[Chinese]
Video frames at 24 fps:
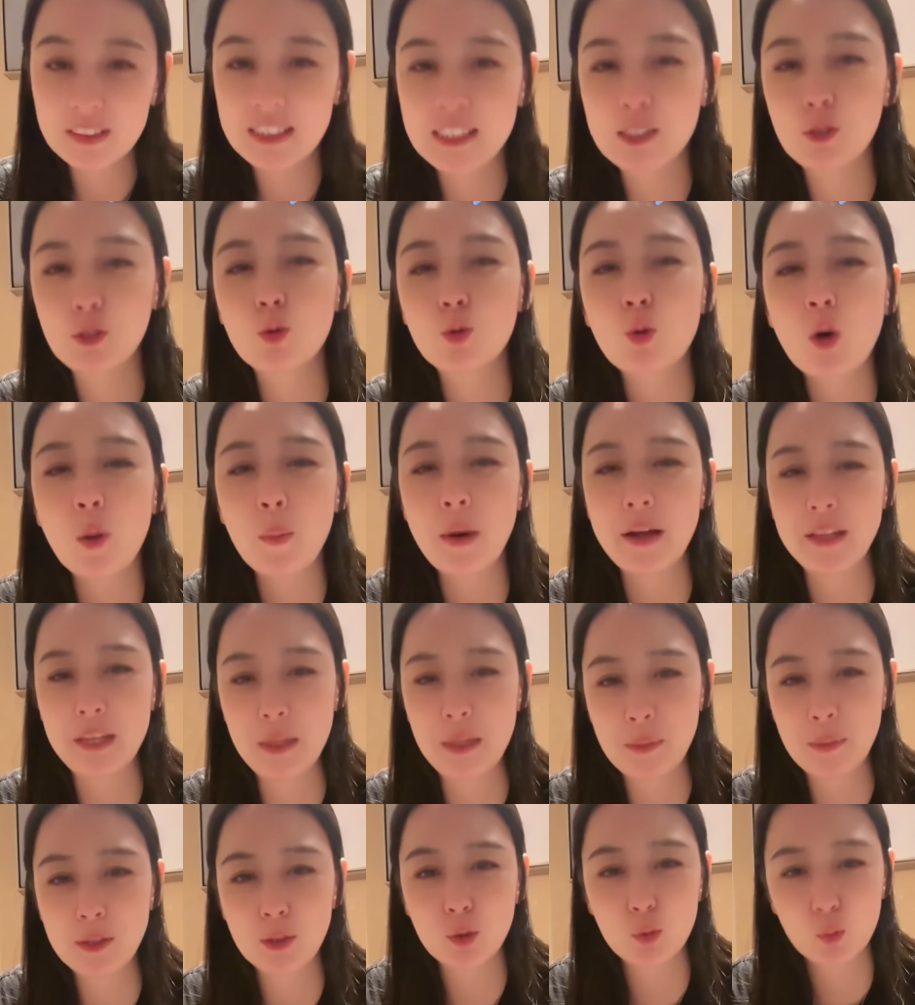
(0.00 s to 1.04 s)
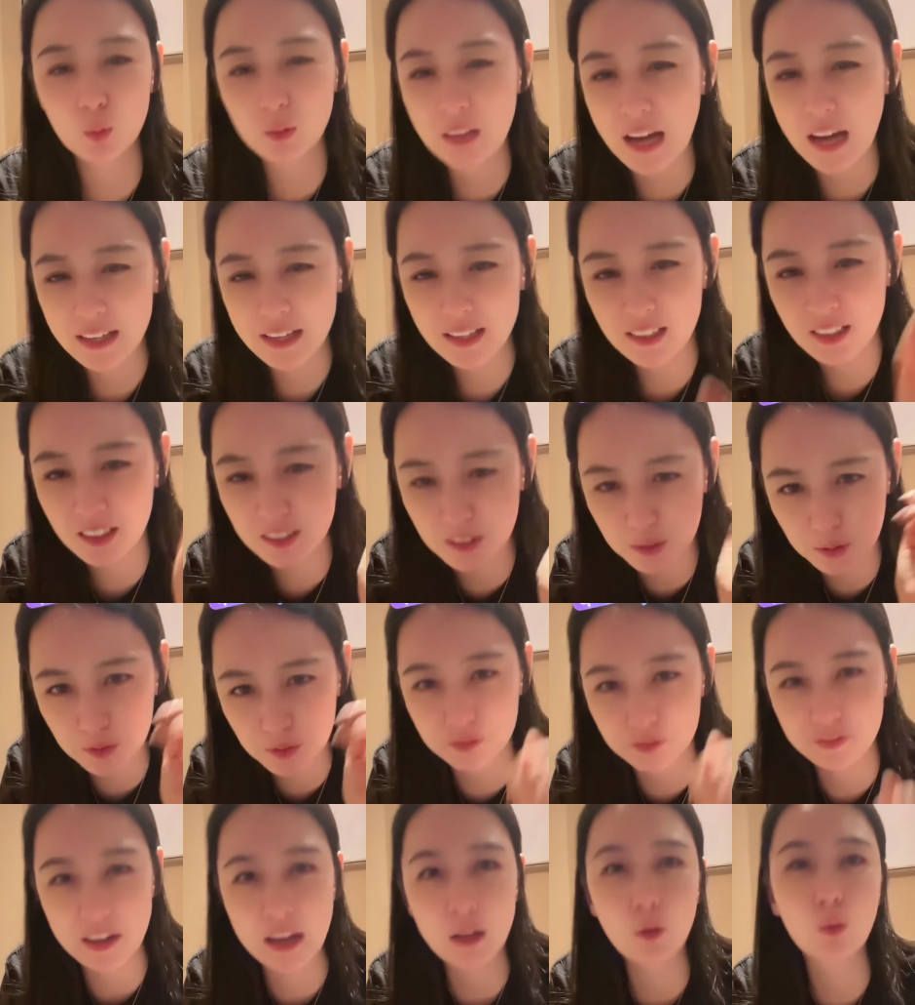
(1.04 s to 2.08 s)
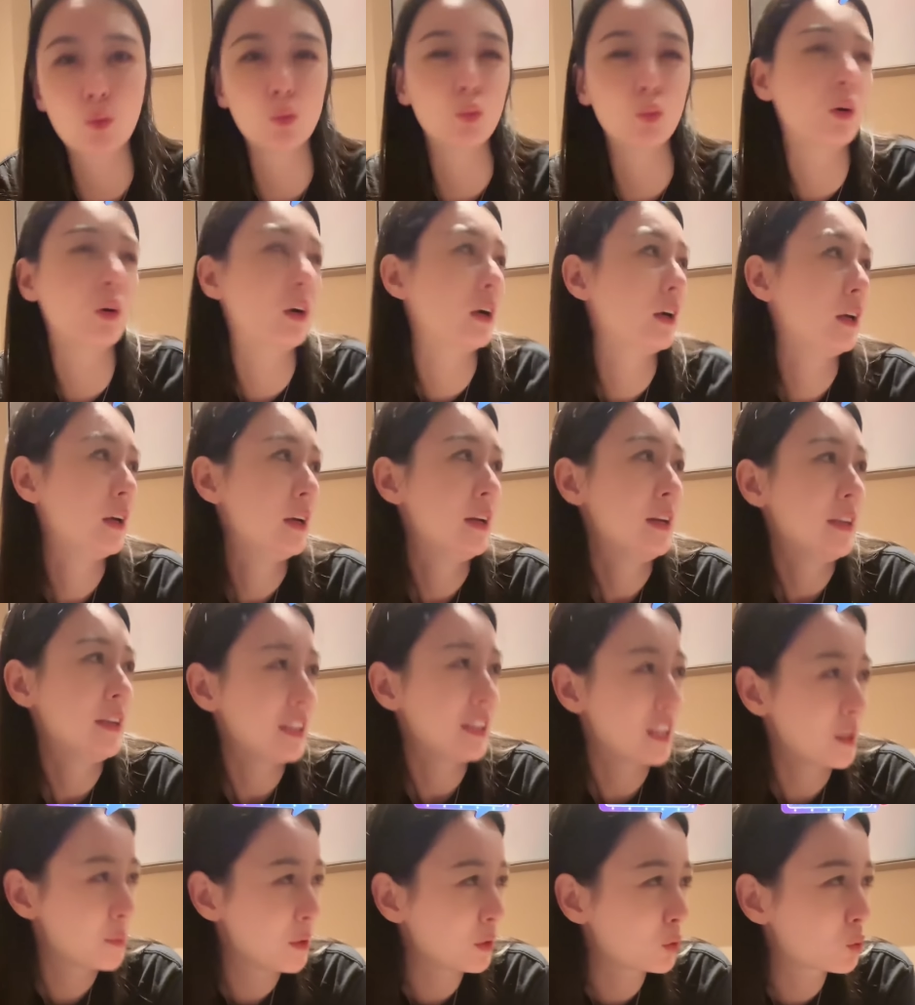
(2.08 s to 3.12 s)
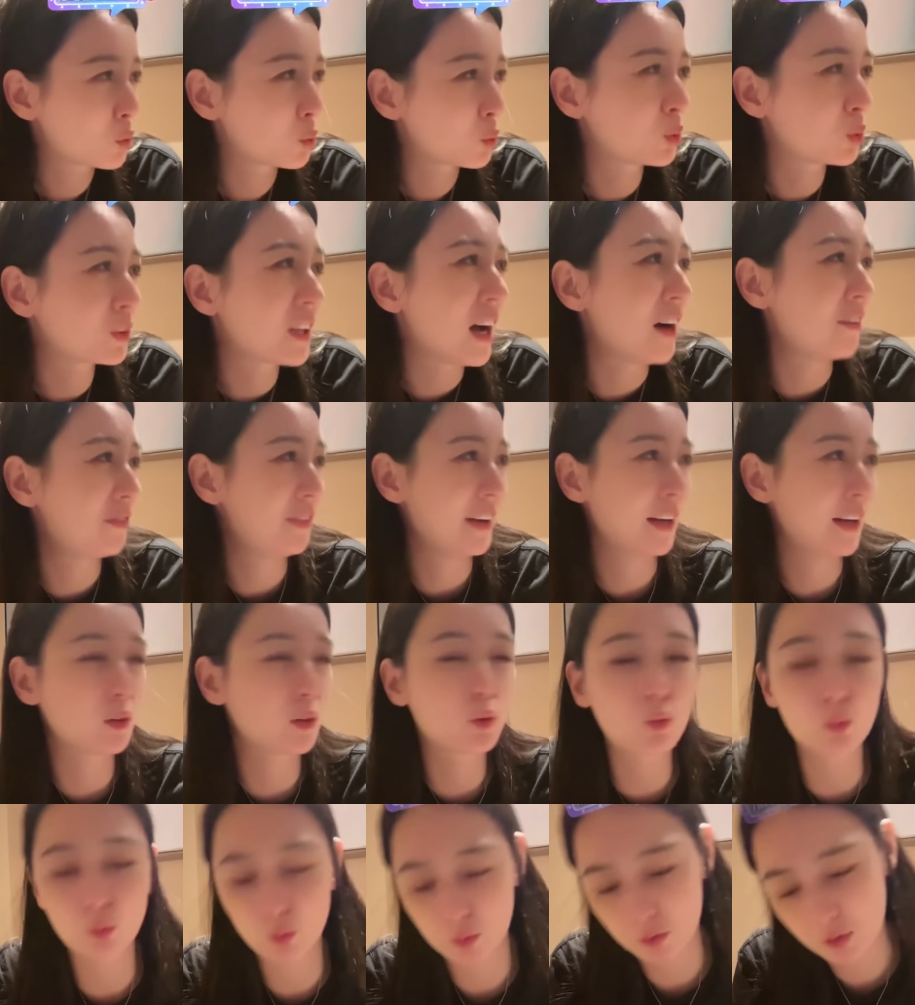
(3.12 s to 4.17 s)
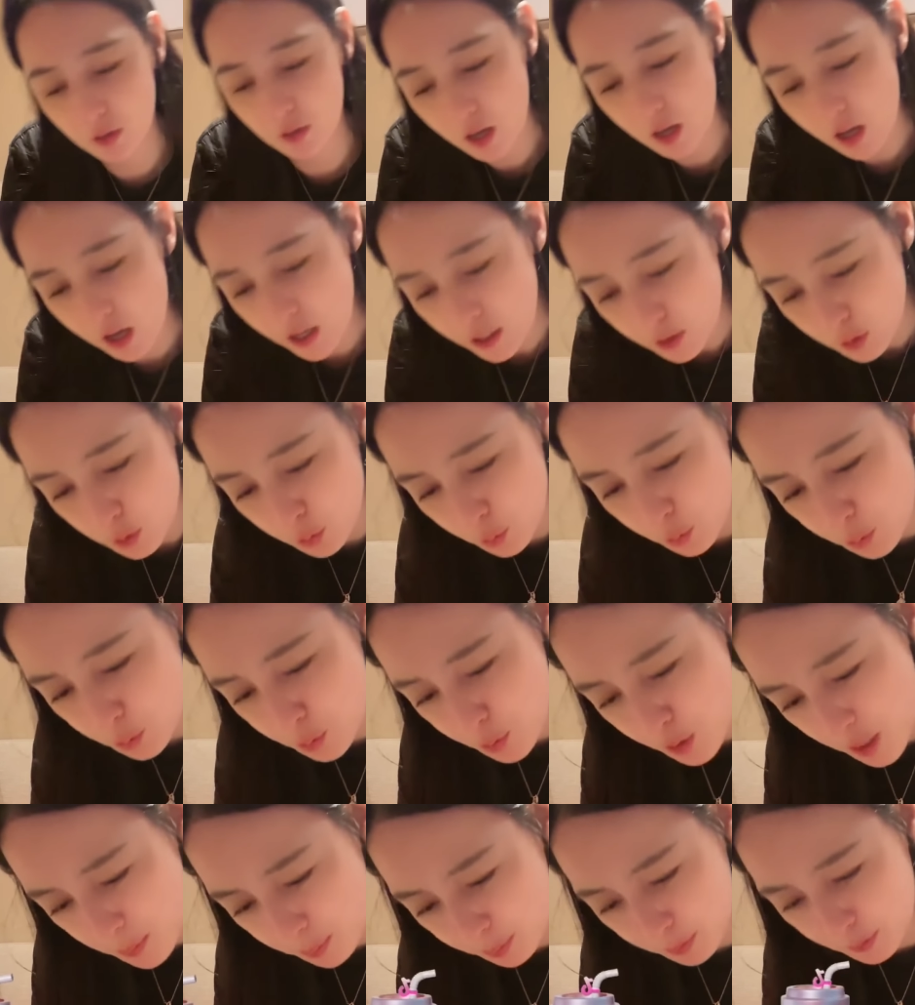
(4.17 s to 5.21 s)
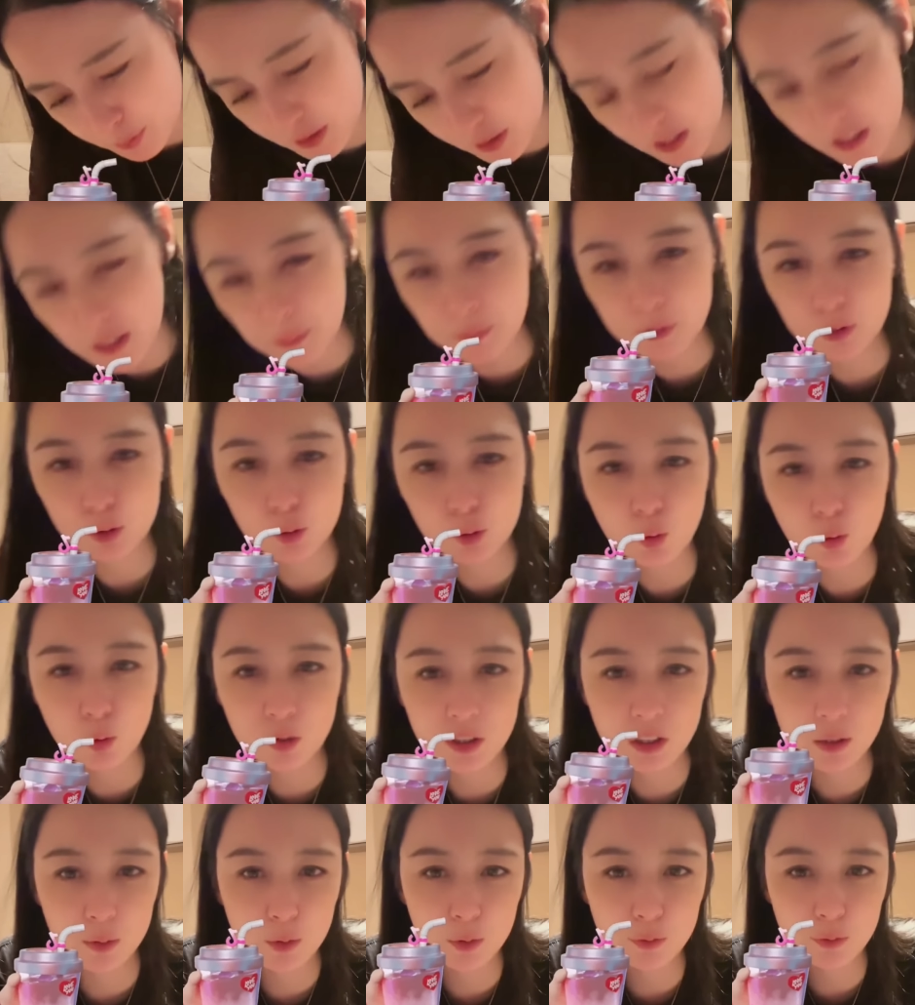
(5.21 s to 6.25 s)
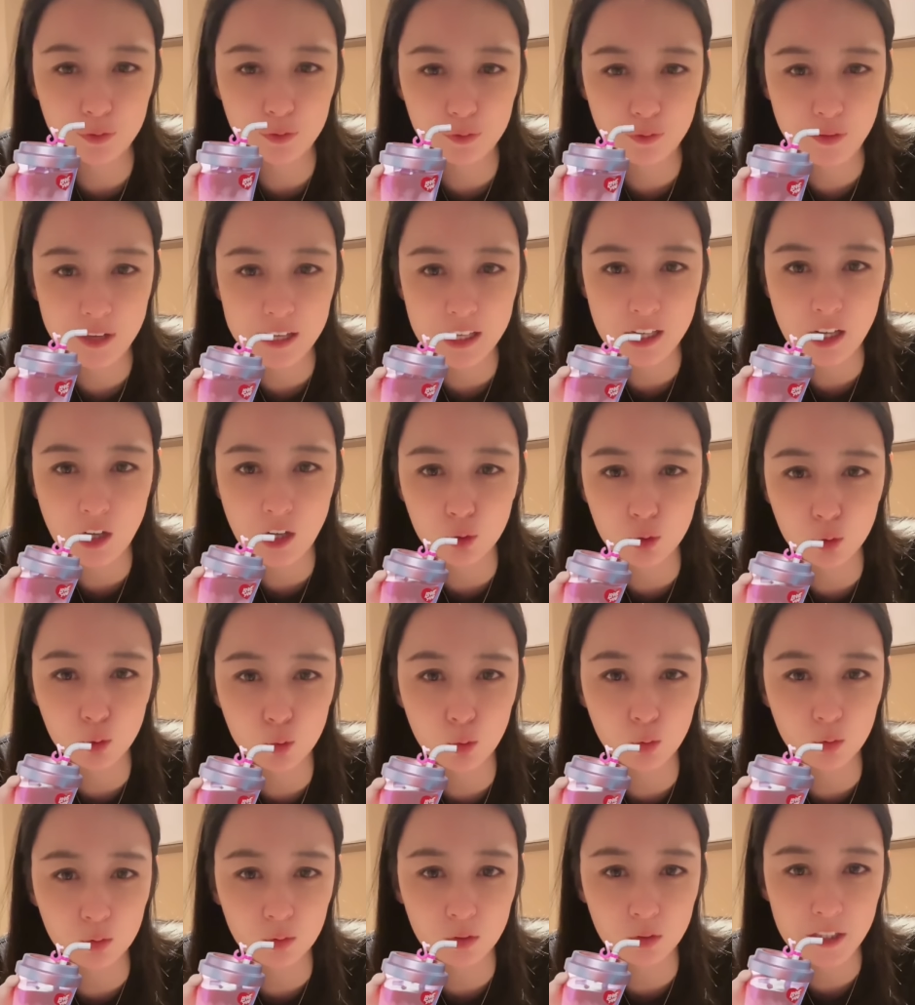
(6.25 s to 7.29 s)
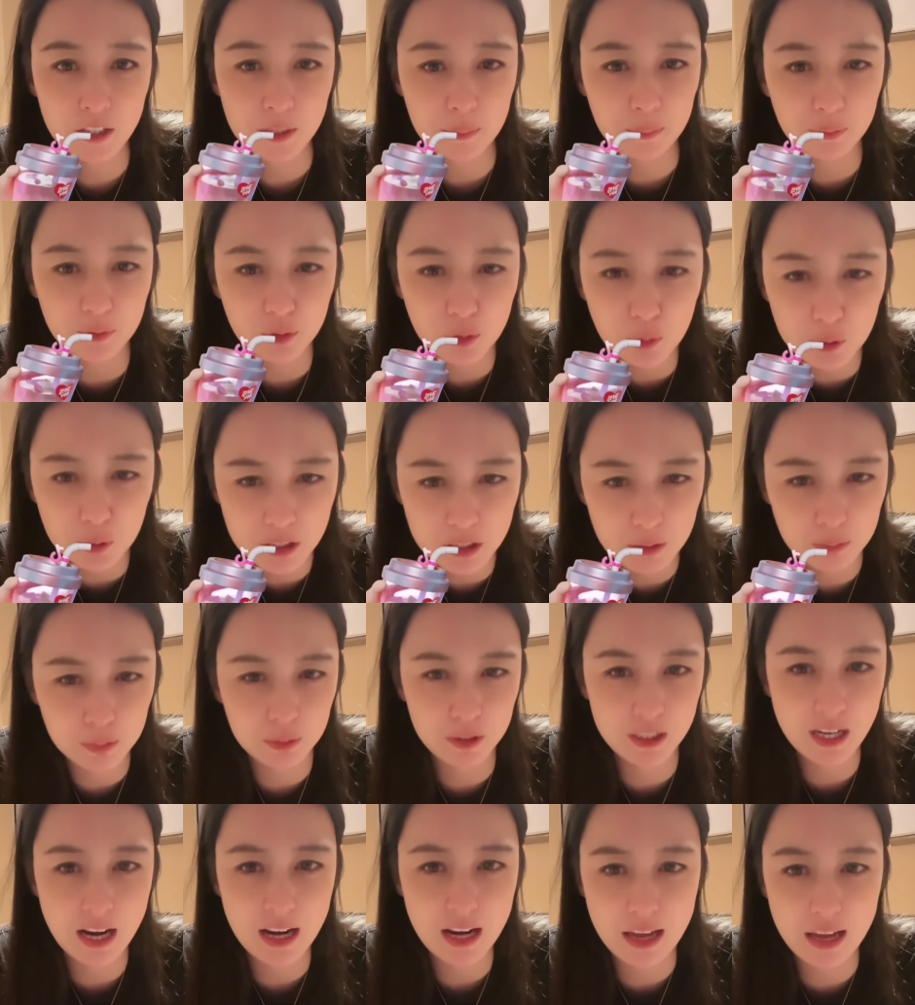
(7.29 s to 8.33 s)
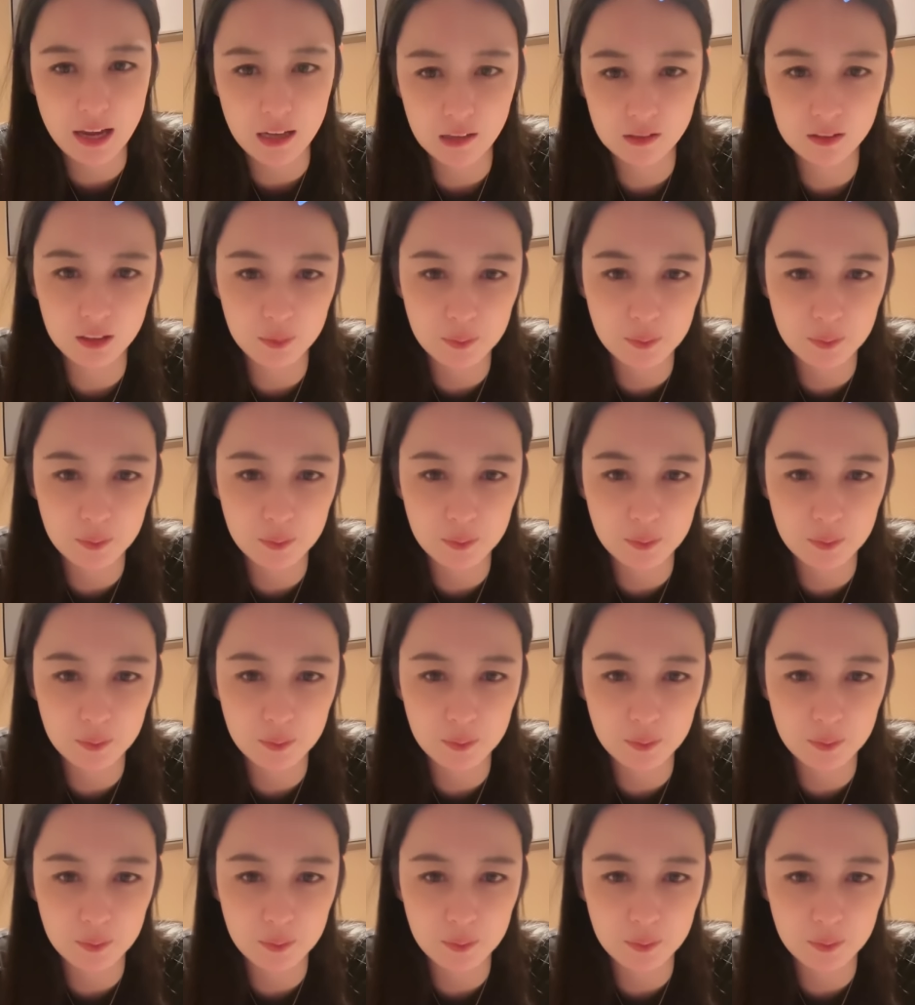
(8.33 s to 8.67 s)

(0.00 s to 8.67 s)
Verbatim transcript: 你说吧，你们主打一个就是反骨，你们主打反骨，就越不让你们送，你就非要送，停都停不下来。